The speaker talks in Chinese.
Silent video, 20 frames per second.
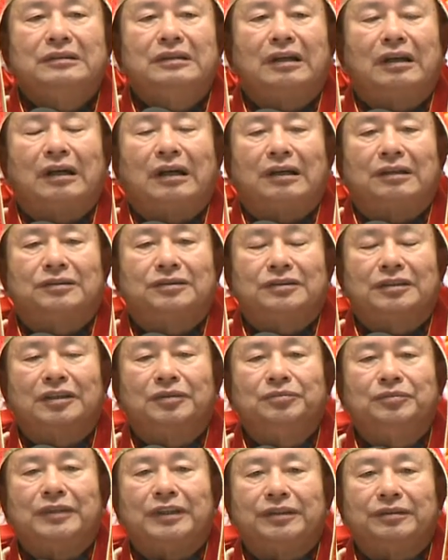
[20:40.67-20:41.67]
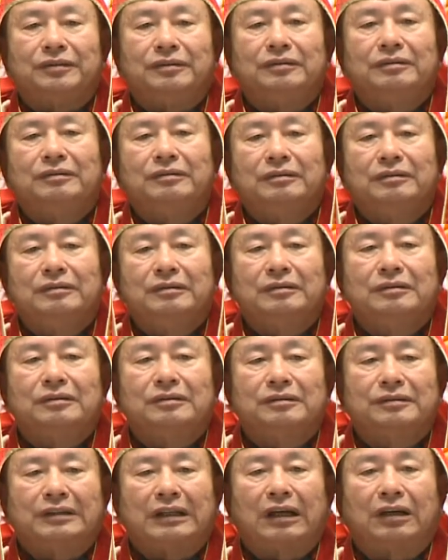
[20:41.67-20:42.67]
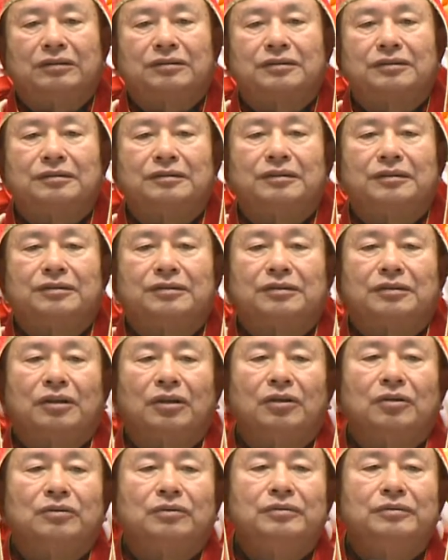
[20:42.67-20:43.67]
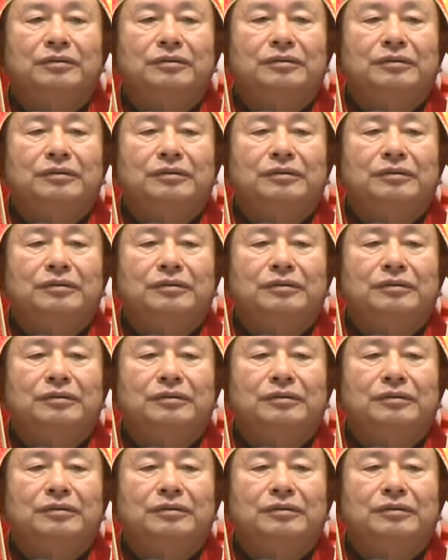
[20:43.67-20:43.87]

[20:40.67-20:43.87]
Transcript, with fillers: 啊，签名加持的时候，